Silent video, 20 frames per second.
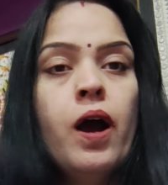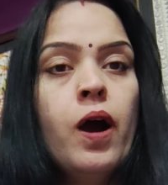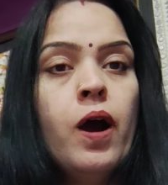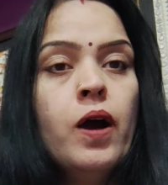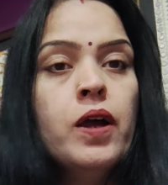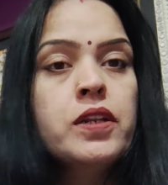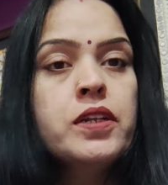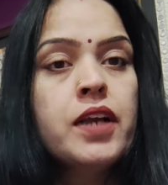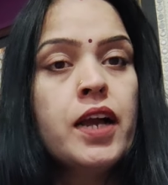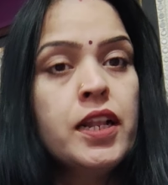
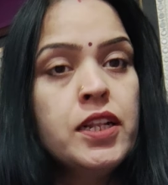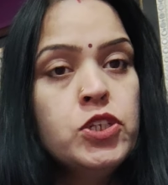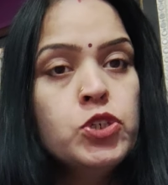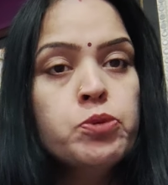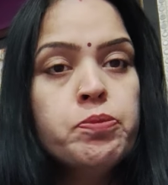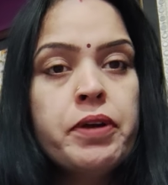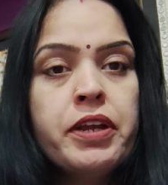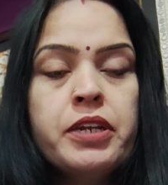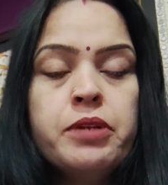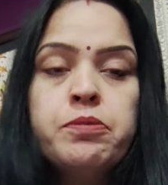और कल जो
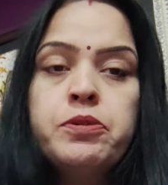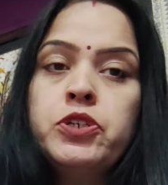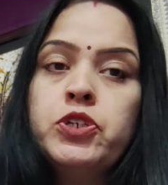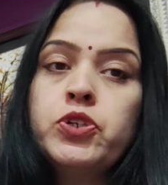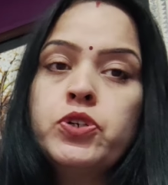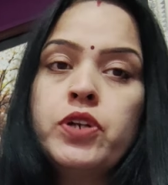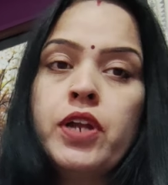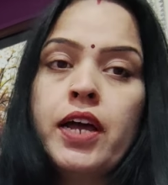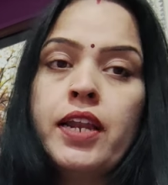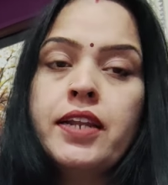मैंने
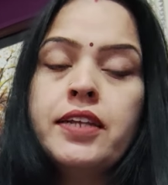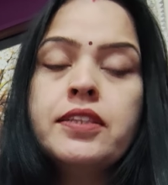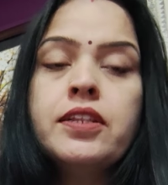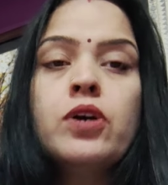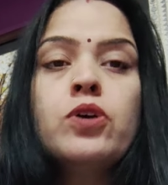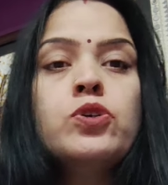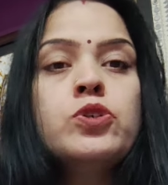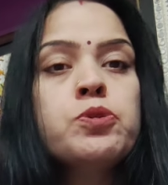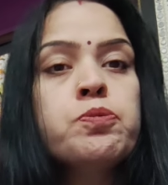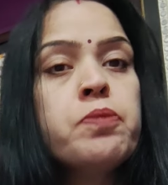वीडियो डाला था
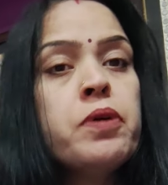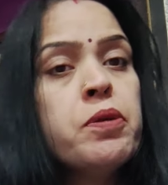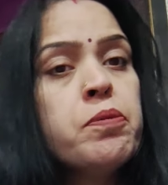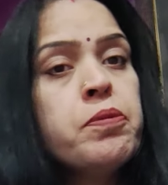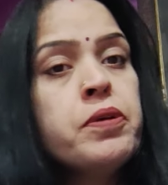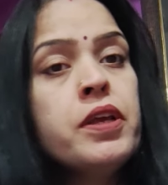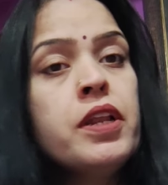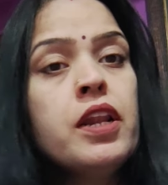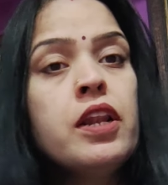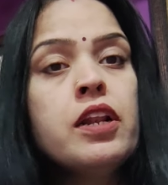उस पर
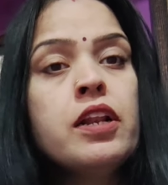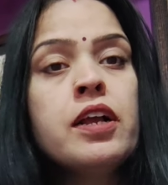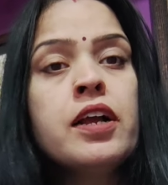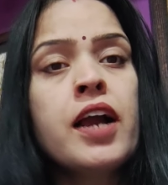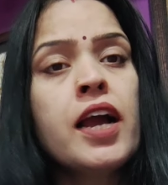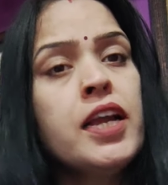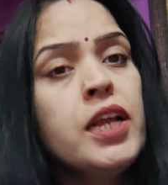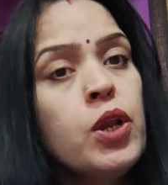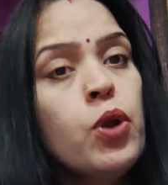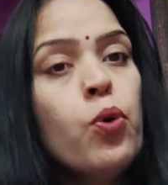भी
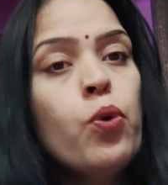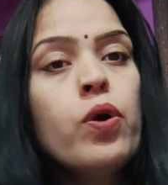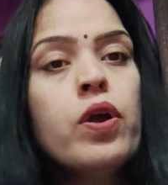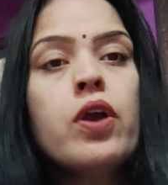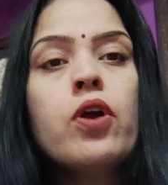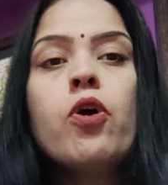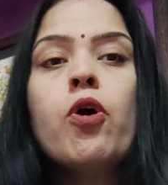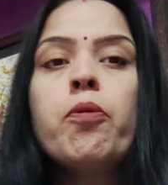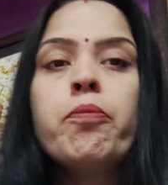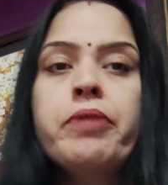कई लोगों के
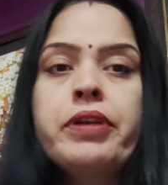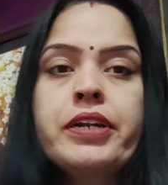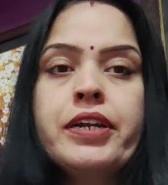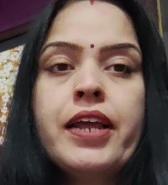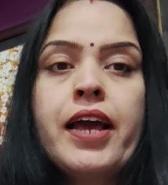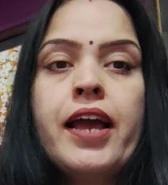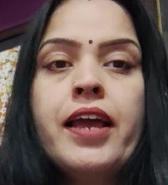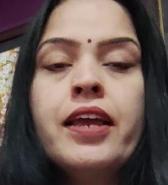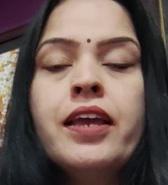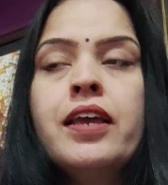कमेंट
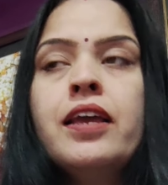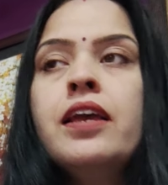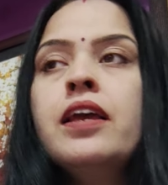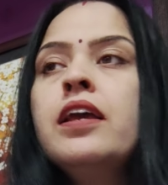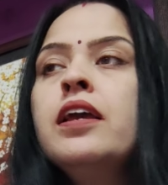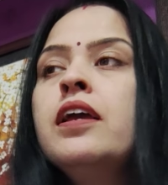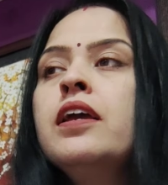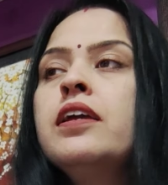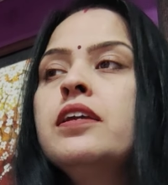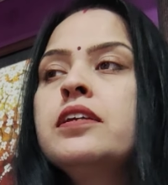आए हैं
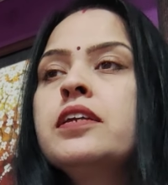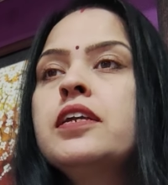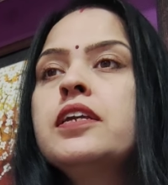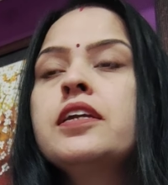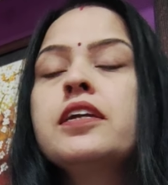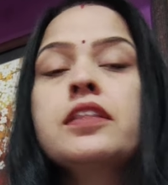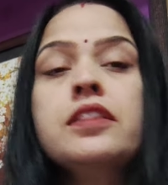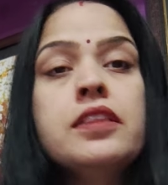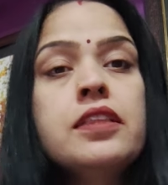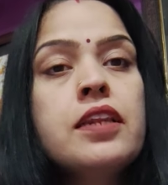कि
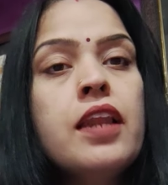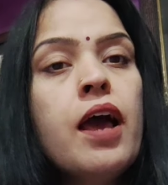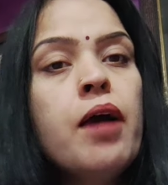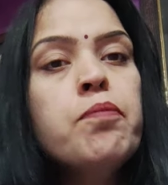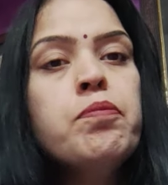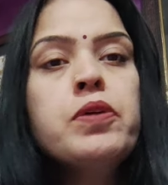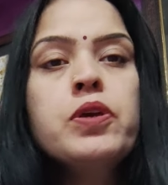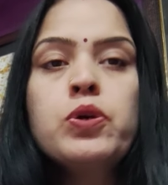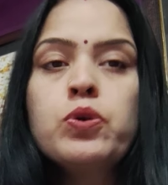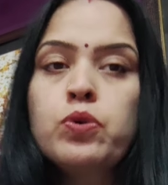कितना
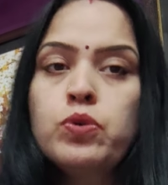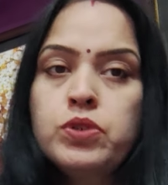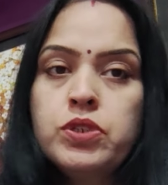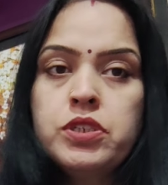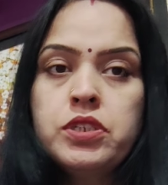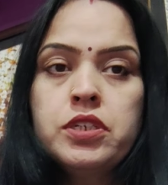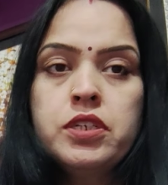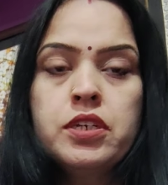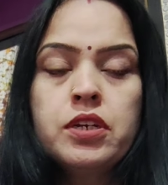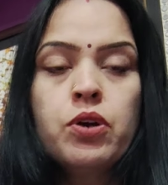भी
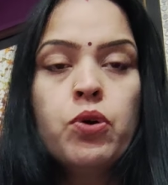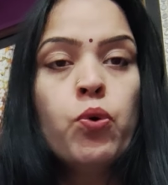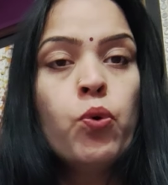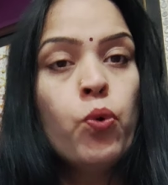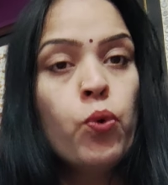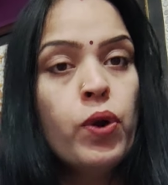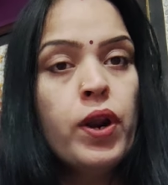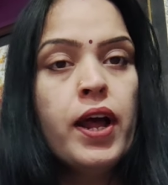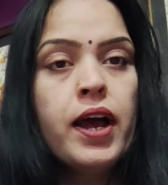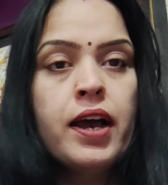कुछ
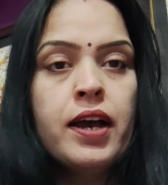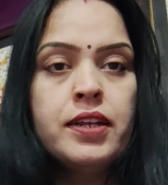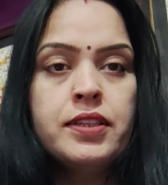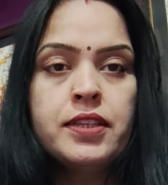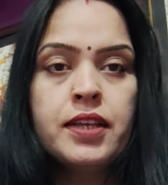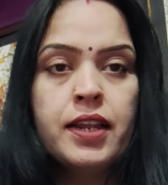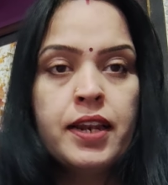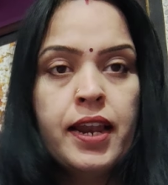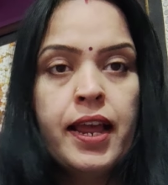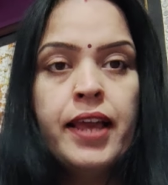हो रहा
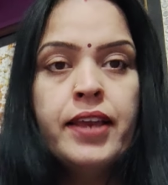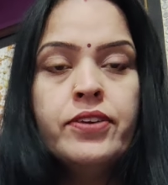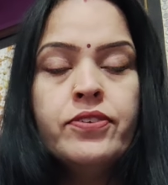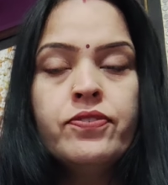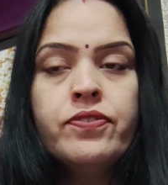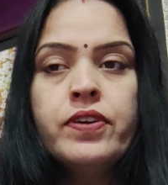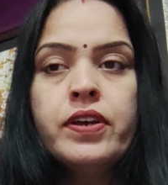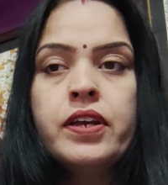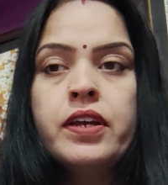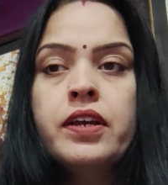था
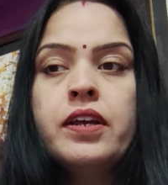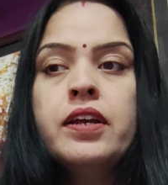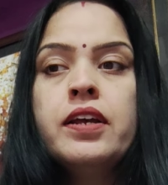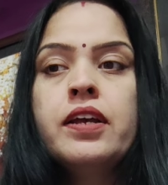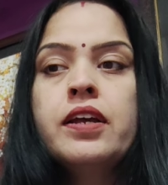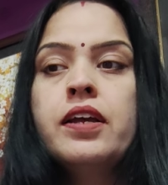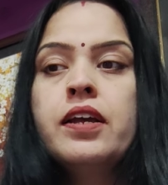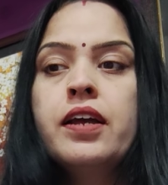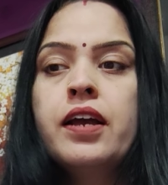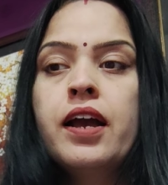लाइफ में
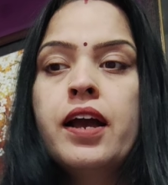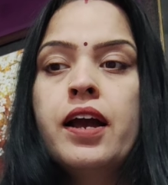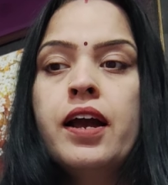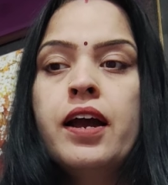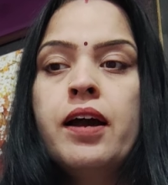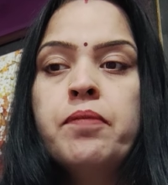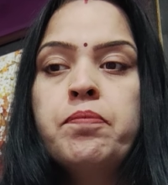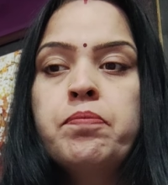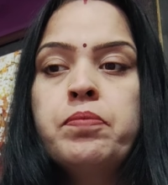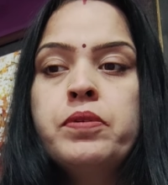
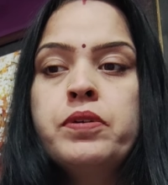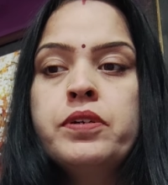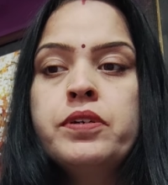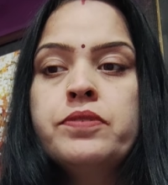आप